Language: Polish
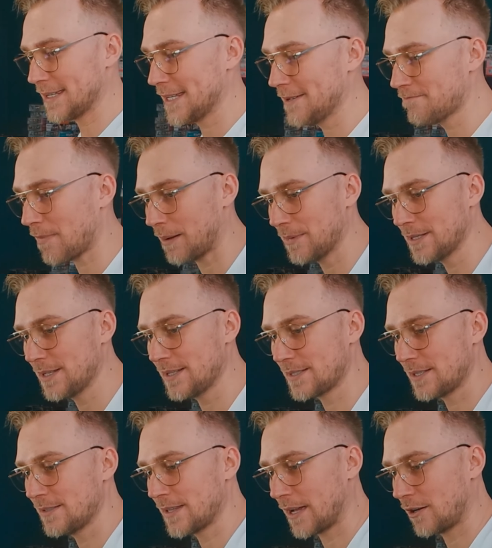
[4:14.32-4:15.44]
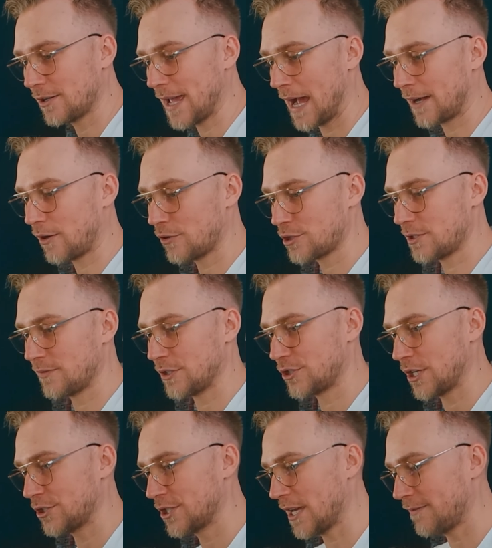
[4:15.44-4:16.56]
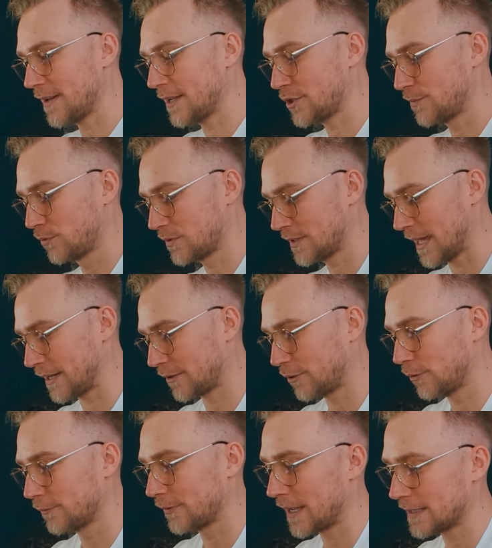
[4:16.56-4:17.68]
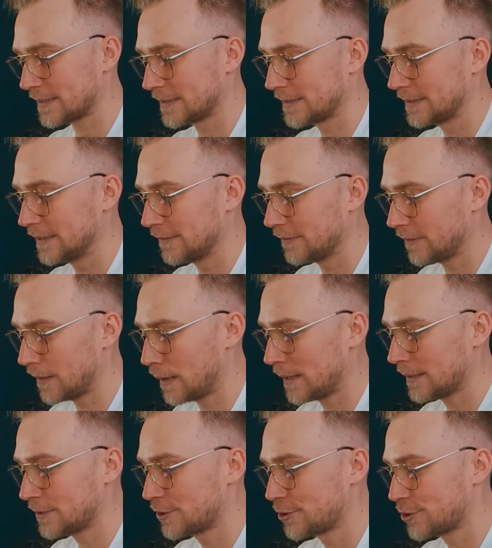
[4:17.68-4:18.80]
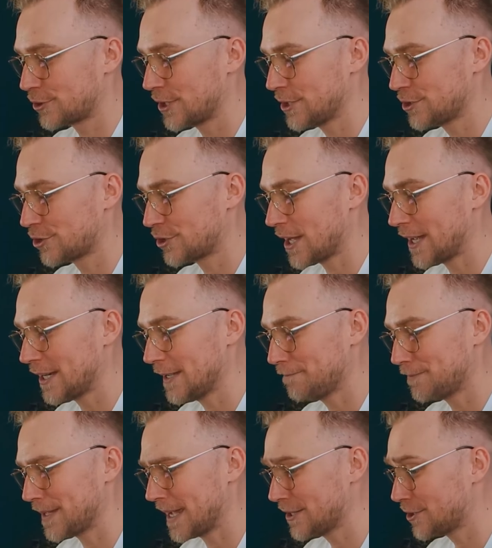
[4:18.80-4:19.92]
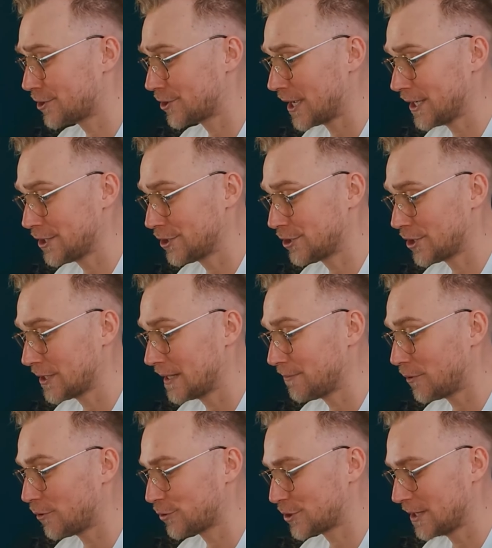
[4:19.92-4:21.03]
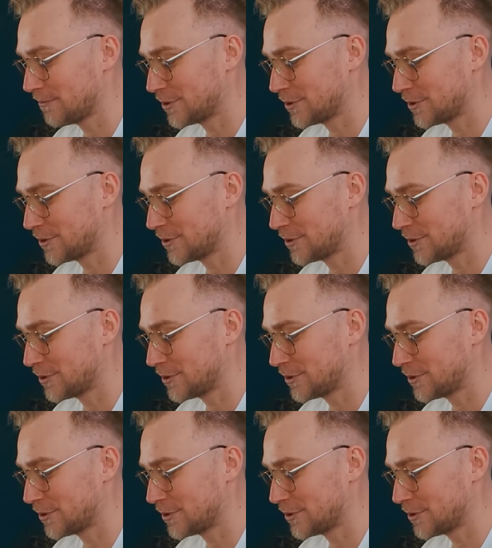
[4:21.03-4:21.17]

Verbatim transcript: I mamy nic innego jak, oczywiście, 9 boosterków, raz, dwa, trzy, cztery, pięć, sześć, siedem, osiem,